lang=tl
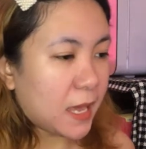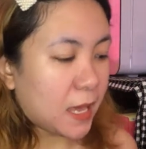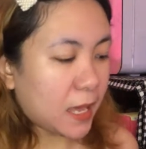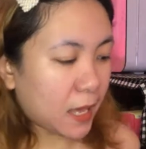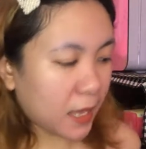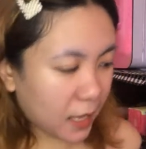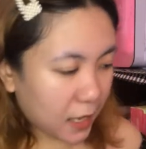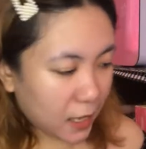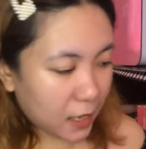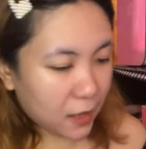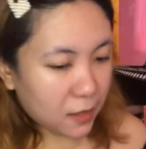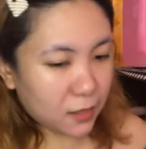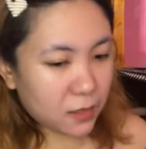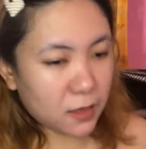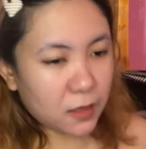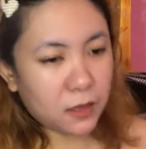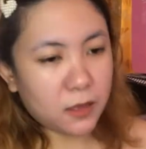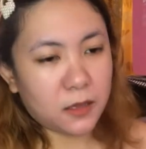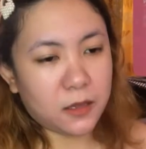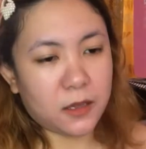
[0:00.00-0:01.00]
And,
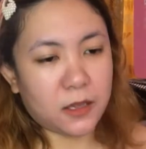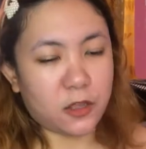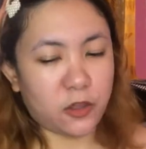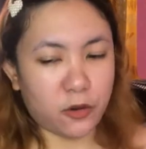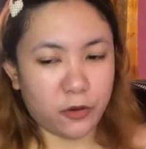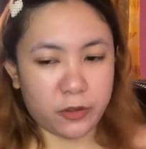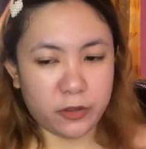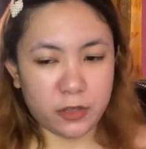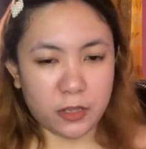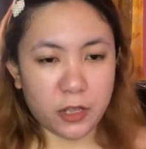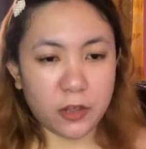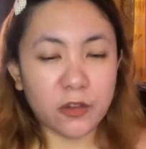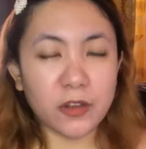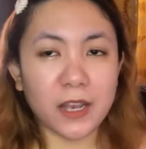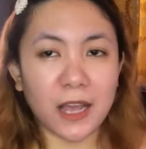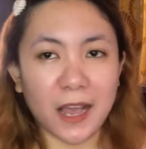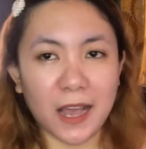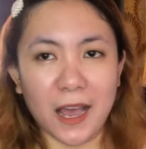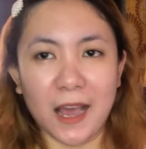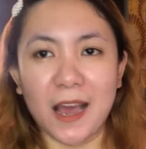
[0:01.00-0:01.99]
ayun.
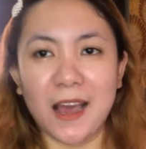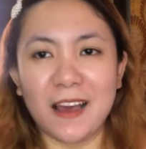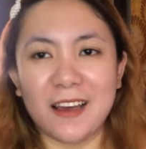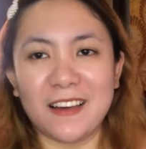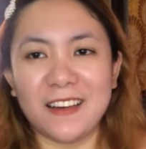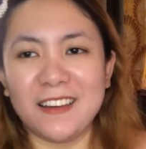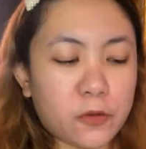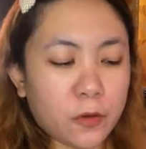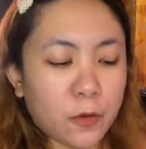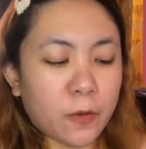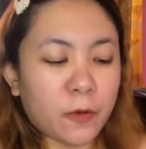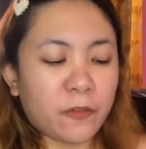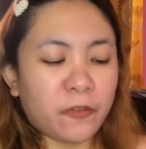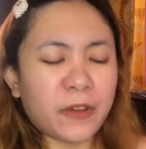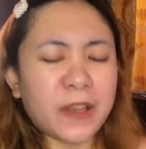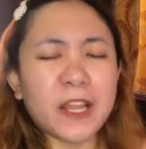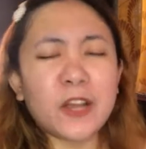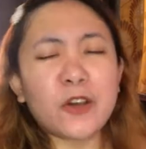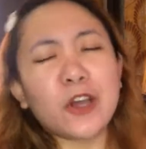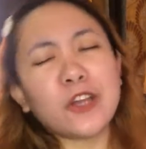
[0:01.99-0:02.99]
Ayun na nga. So,
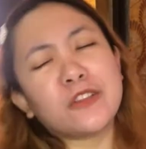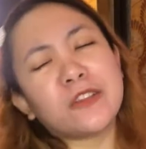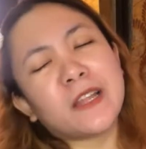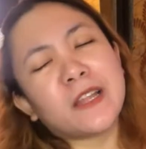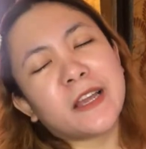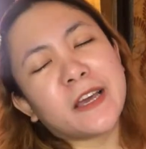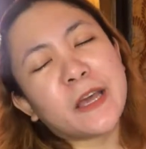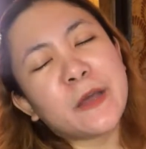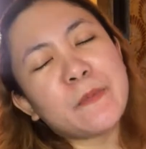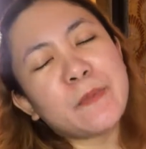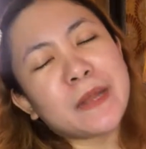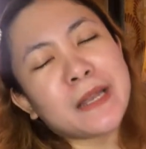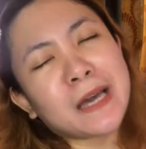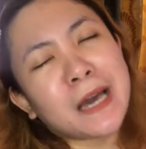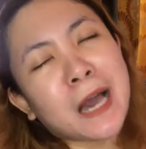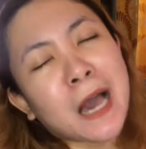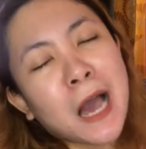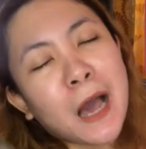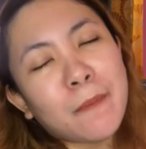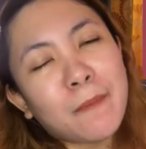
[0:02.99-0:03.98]
feeling ko ito talaga yung
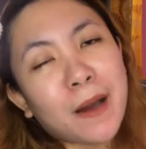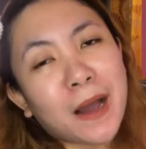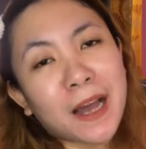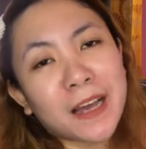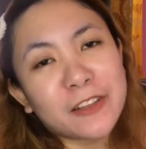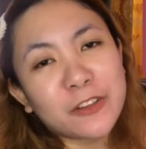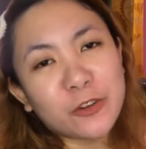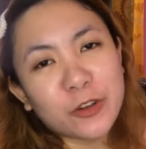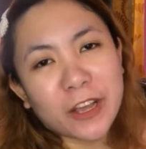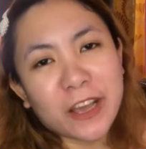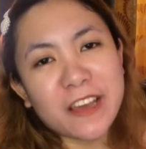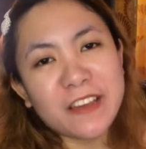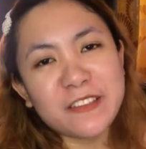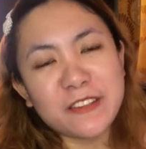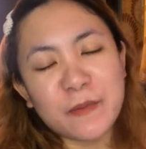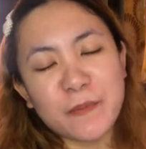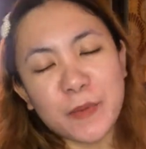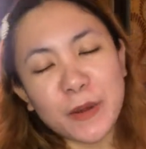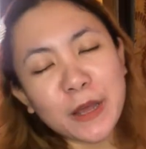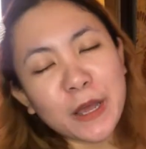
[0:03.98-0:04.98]
pinakaabangan nyo
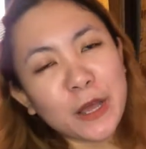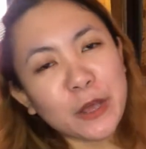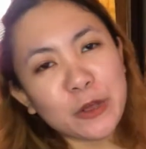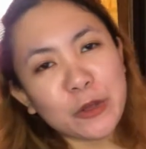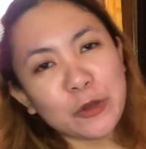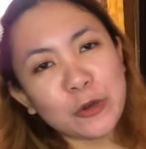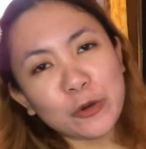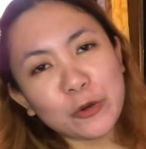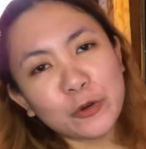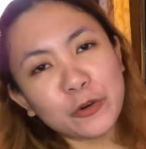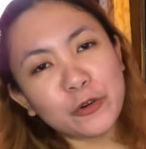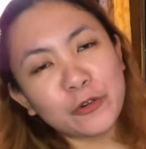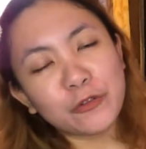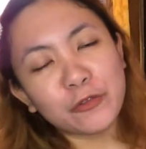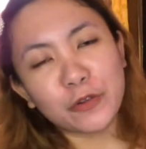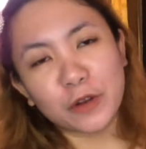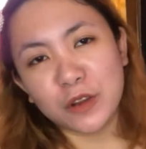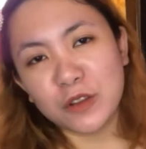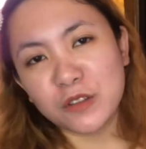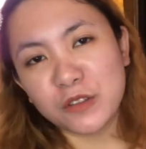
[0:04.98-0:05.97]
guys. Eh, pag kayo yung
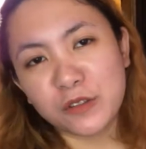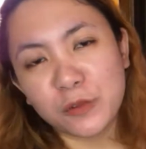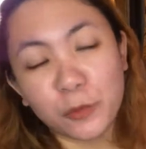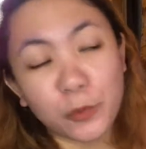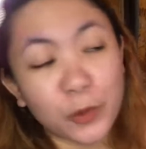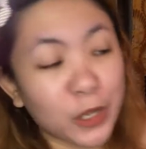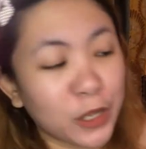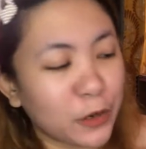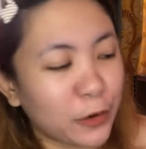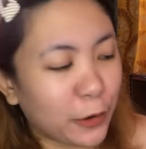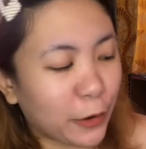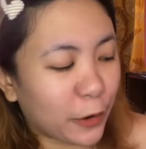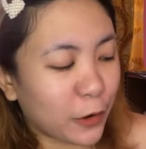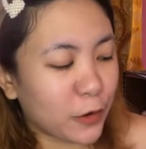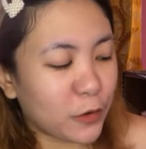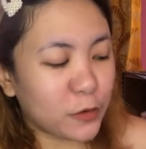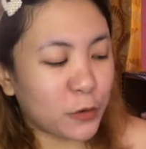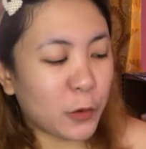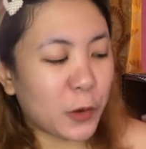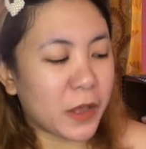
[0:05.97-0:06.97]
first
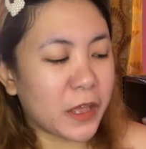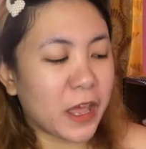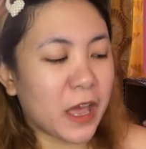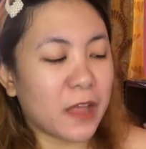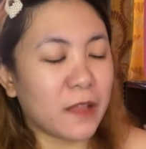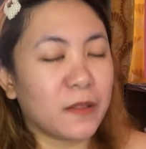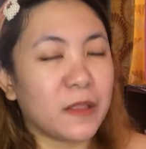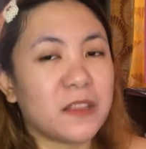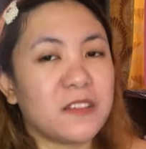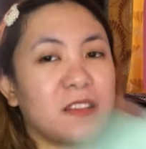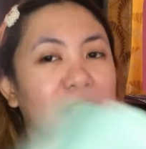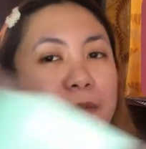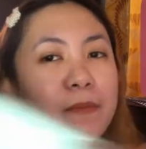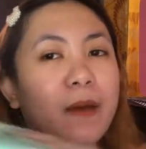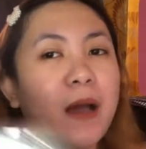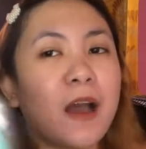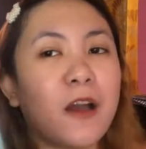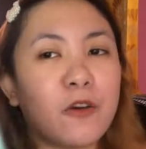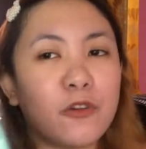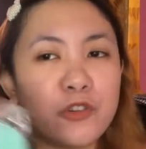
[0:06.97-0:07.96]
winner. So, ayan.
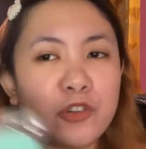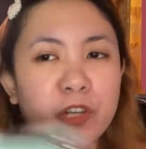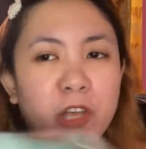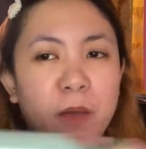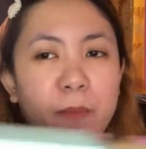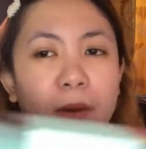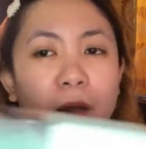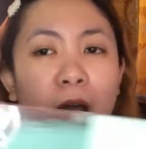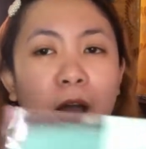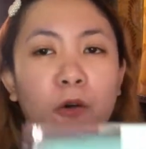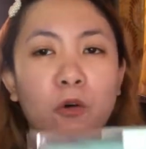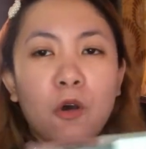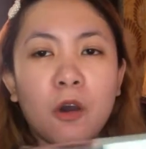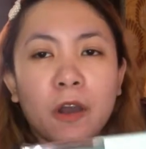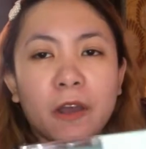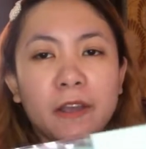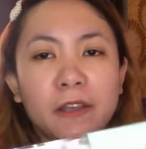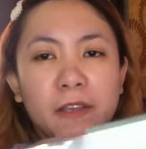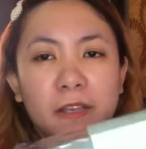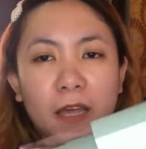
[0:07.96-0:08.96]
Sinamahan ko siya. Makakuha
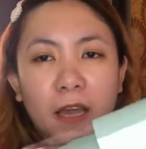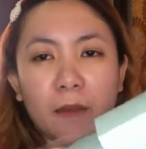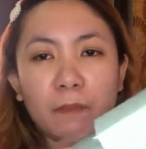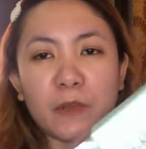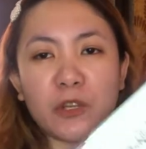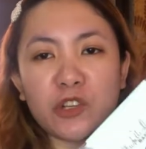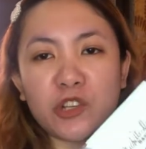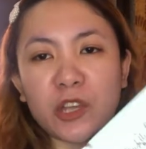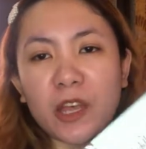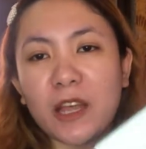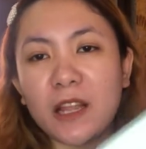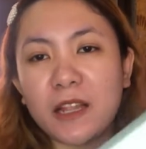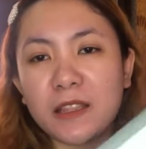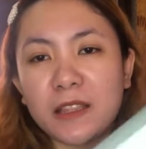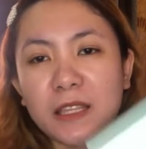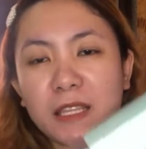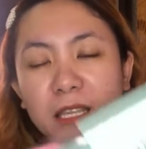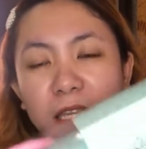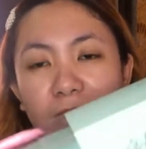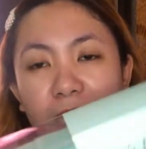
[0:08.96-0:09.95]
kayo ng Michelle
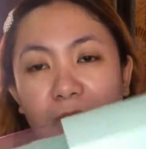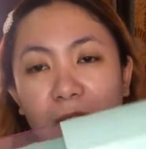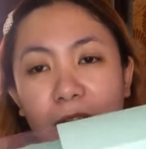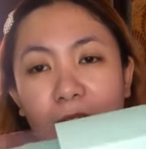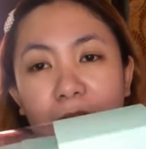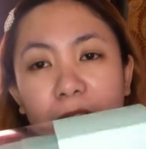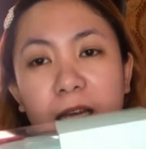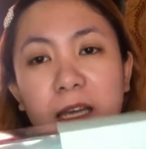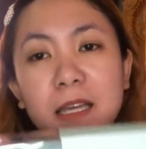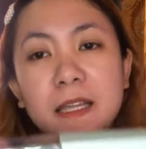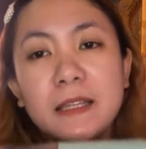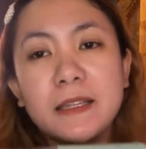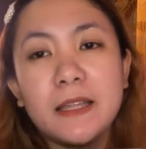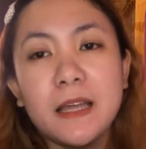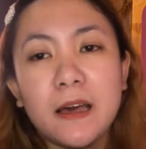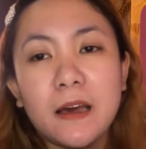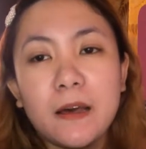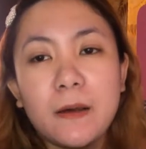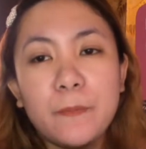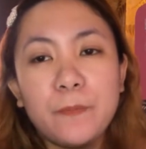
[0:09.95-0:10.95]
D
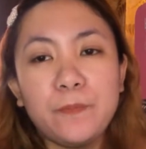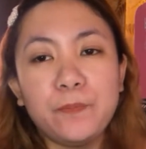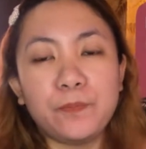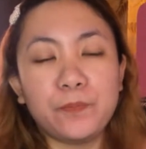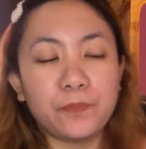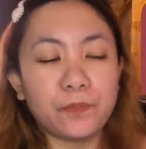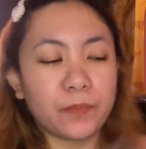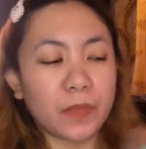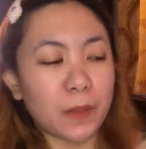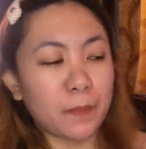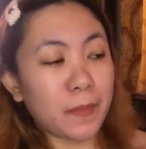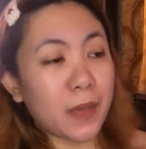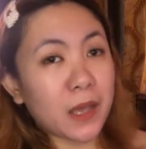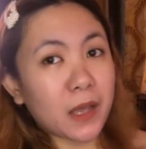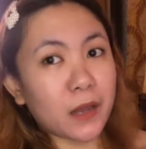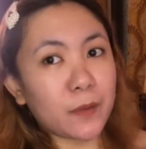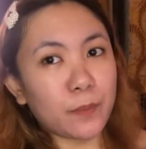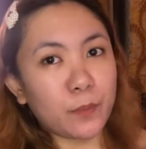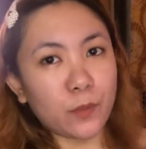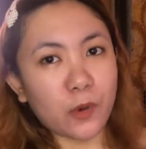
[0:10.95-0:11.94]
na
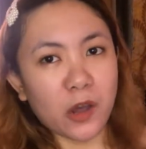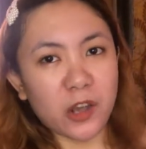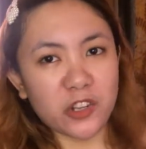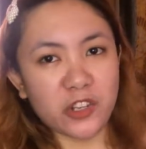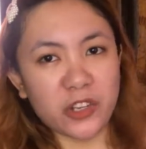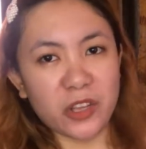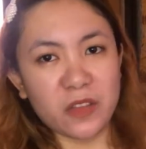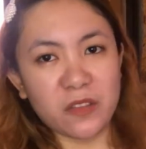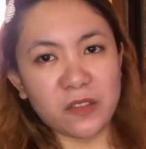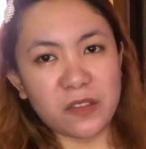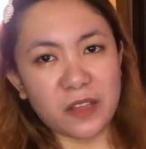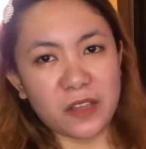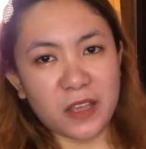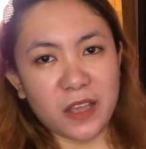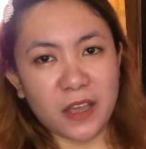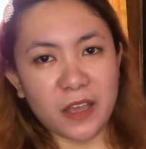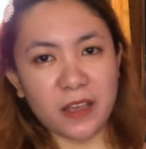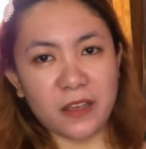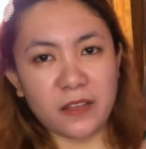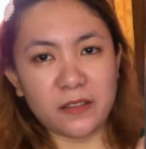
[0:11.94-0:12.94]
makeup brushes.
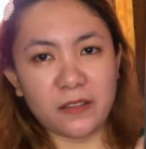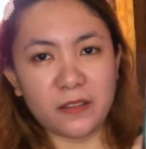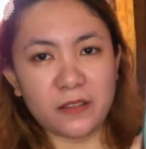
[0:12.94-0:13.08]
Ayan.